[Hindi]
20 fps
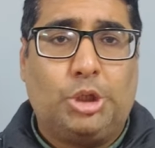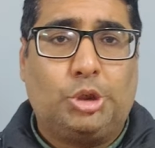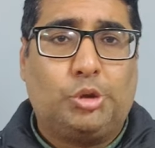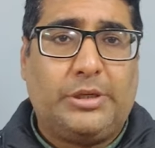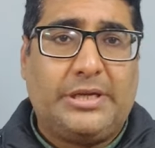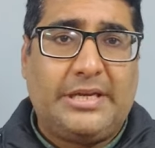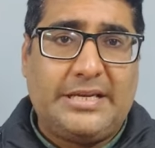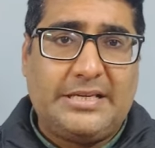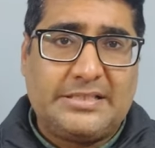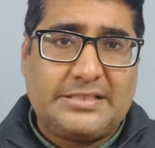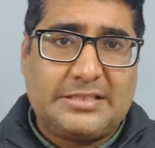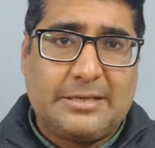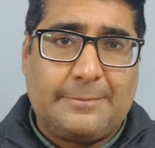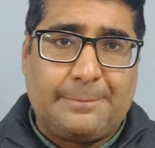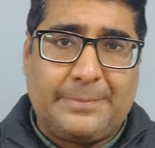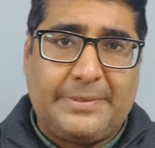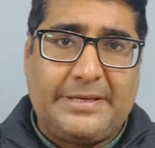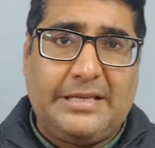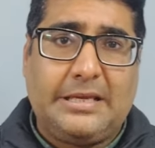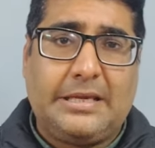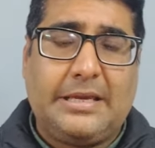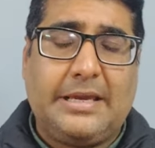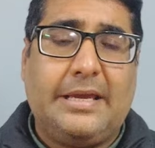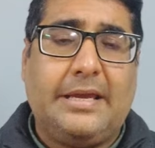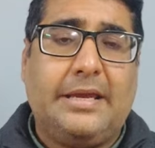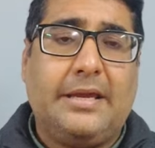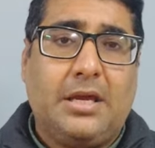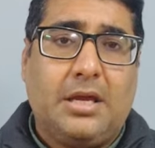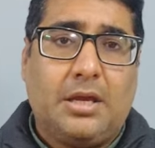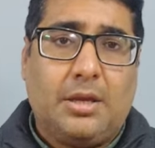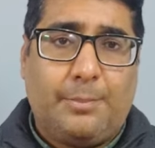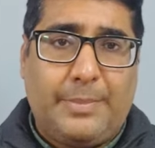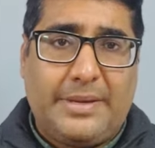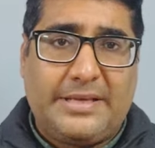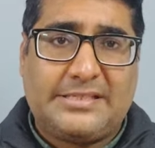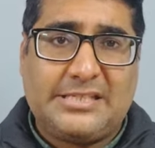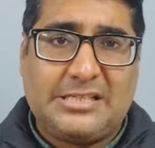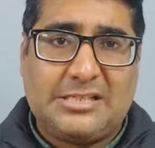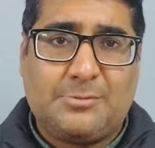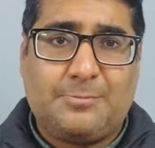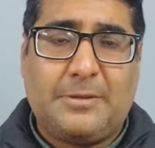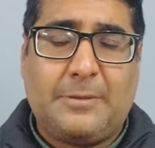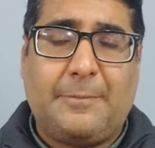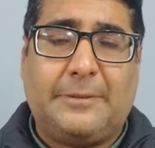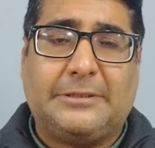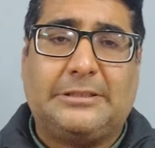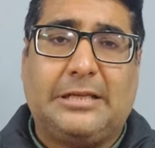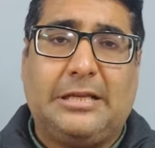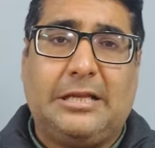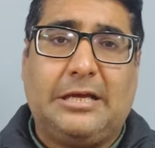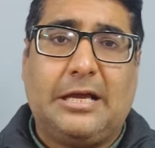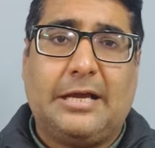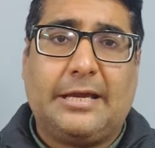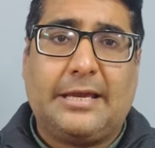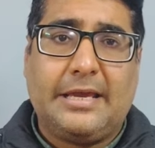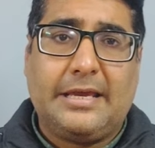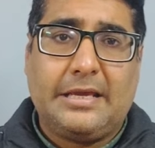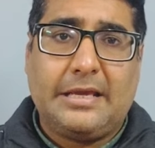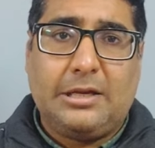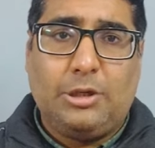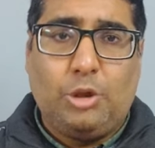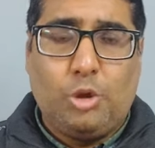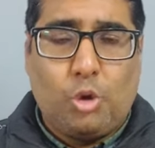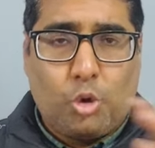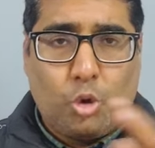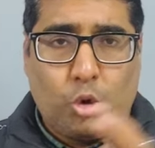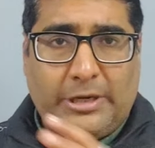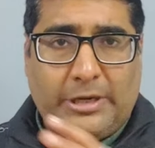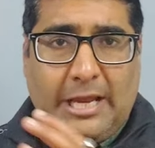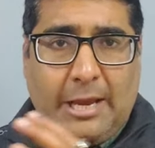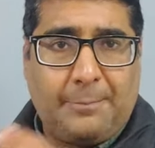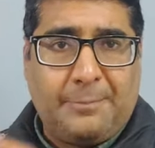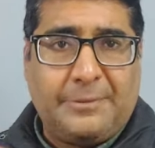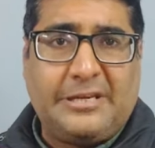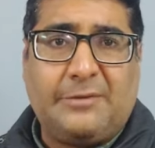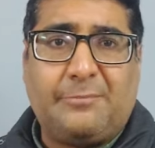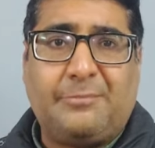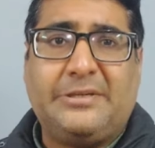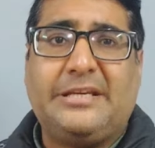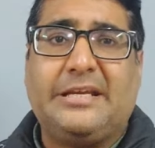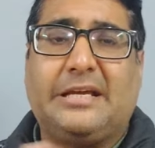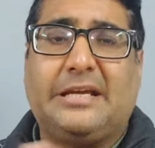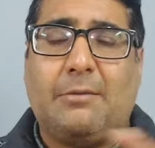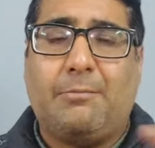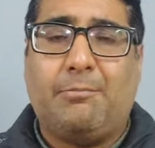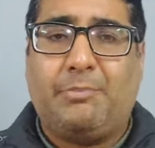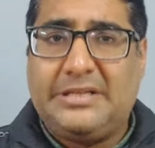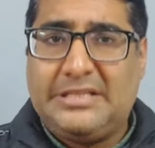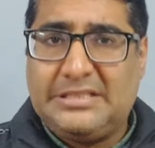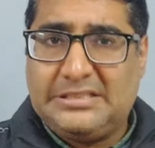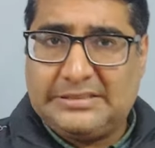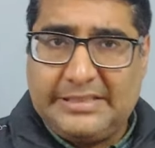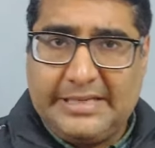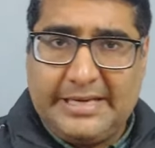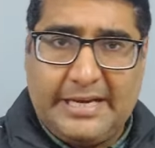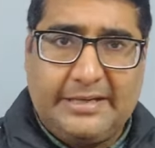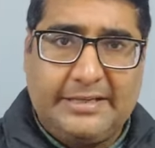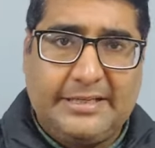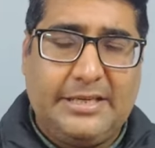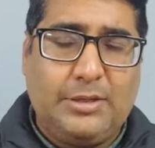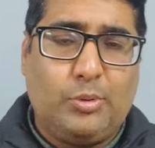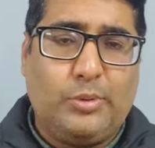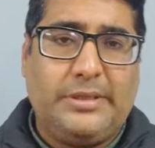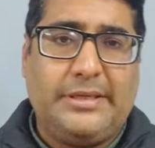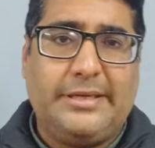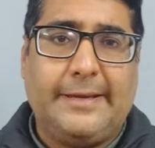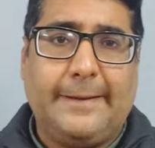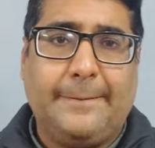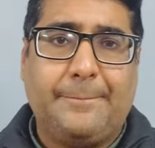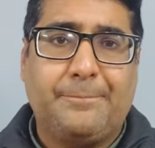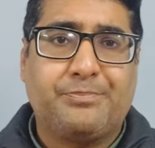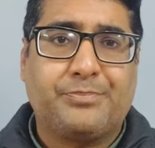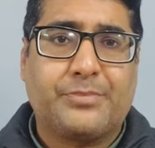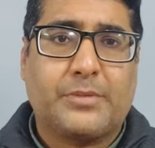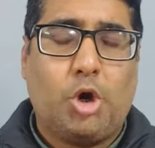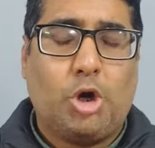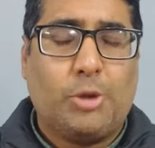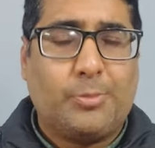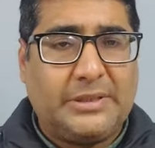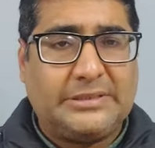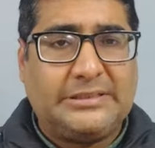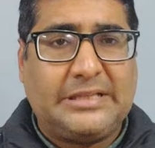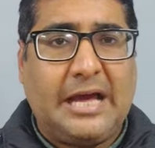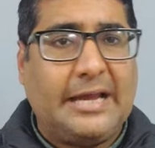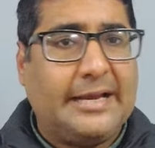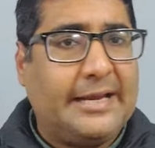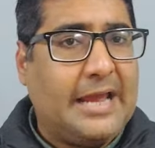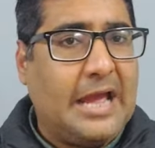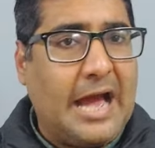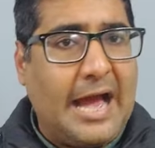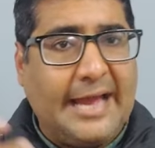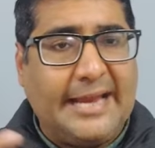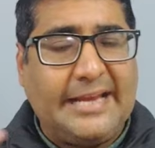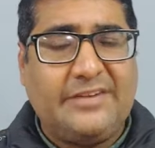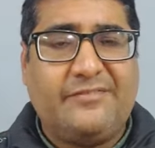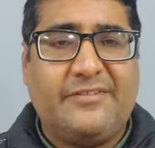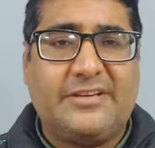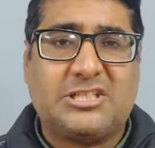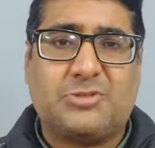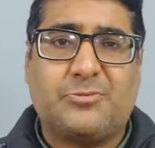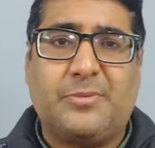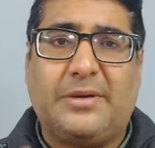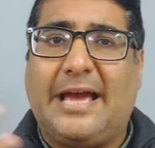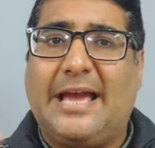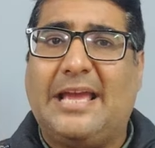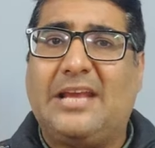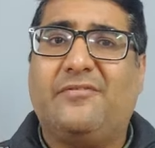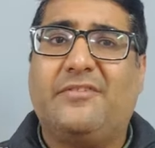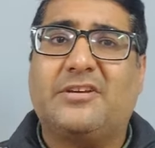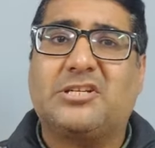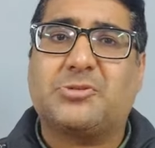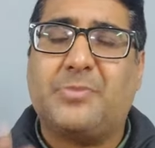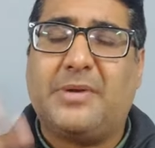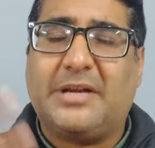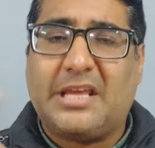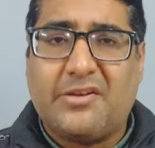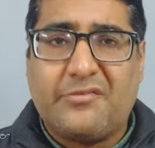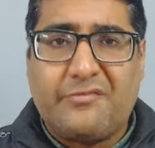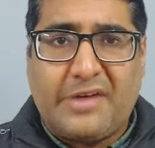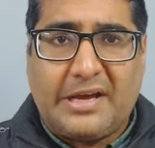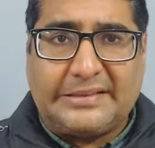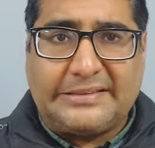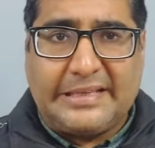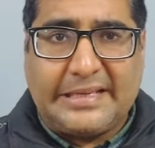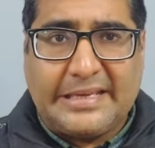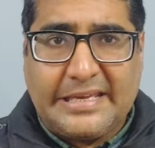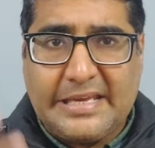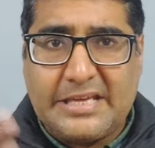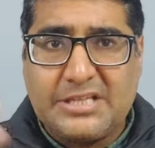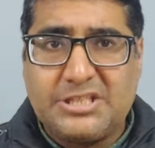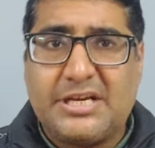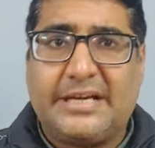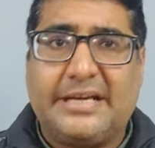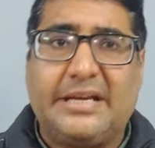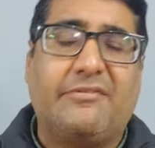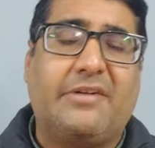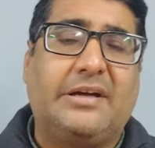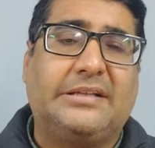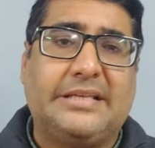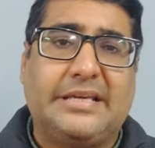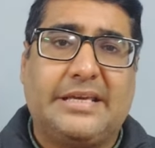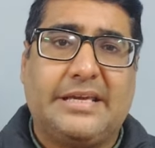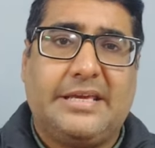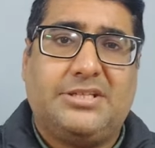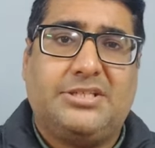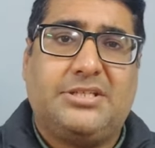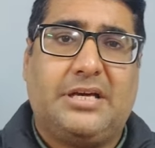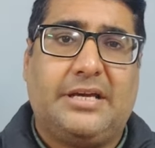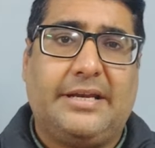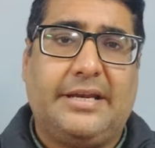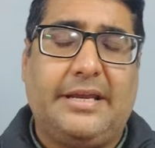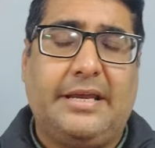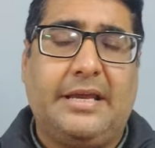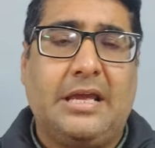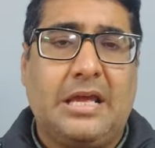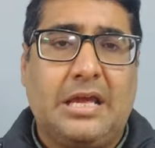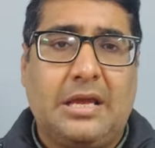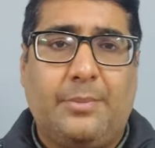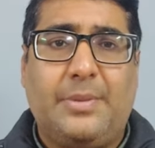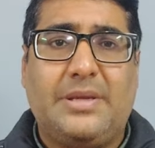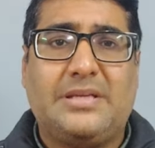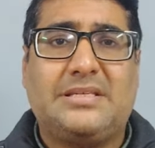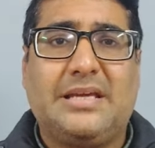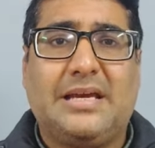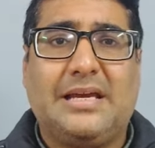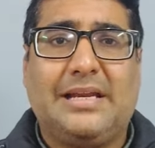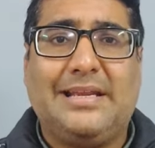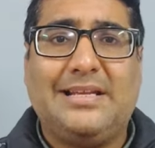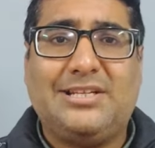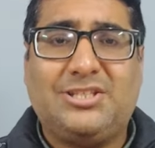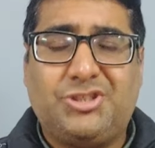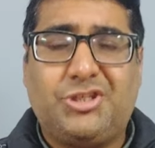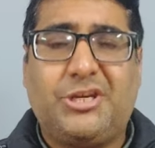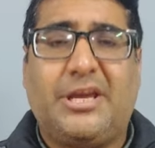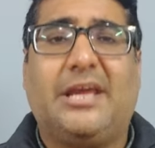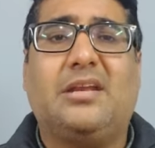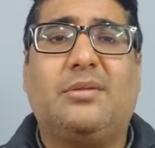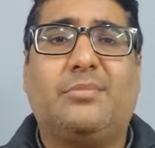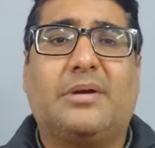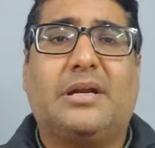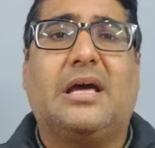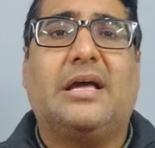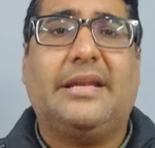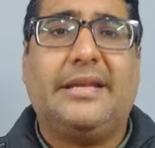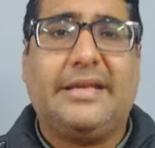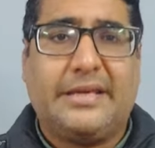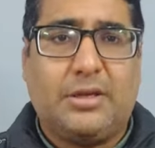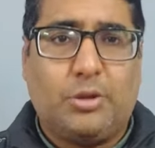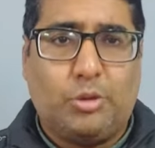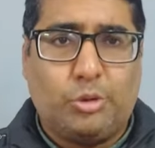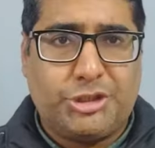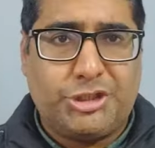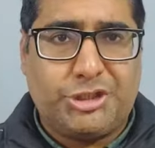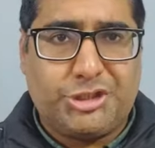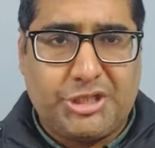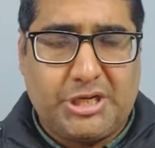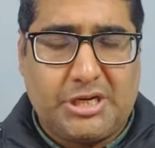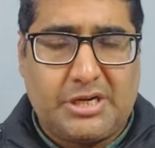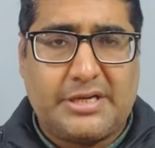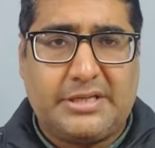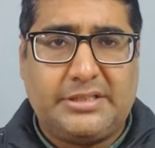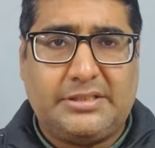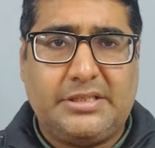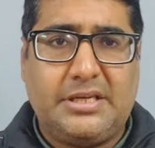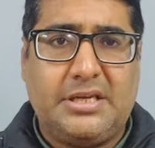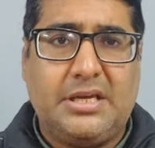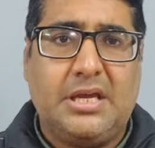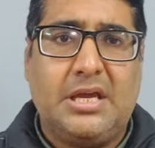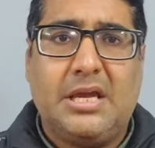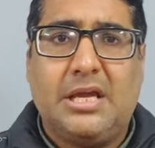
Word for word: तो इस कंपनी के बेसिस पे पता लगा कि लोगों ने अपनी अपनी कंपनीज क्रिएट की हुई हैं और बता रहे हाई इन्वेस्टमेंट हाई इन्वेस्टमेंट के वादे किए जा रहे हैं वादे किए जा रहे हैं बेसिकली चेन बढ़ाने की कोशिश चल रही थी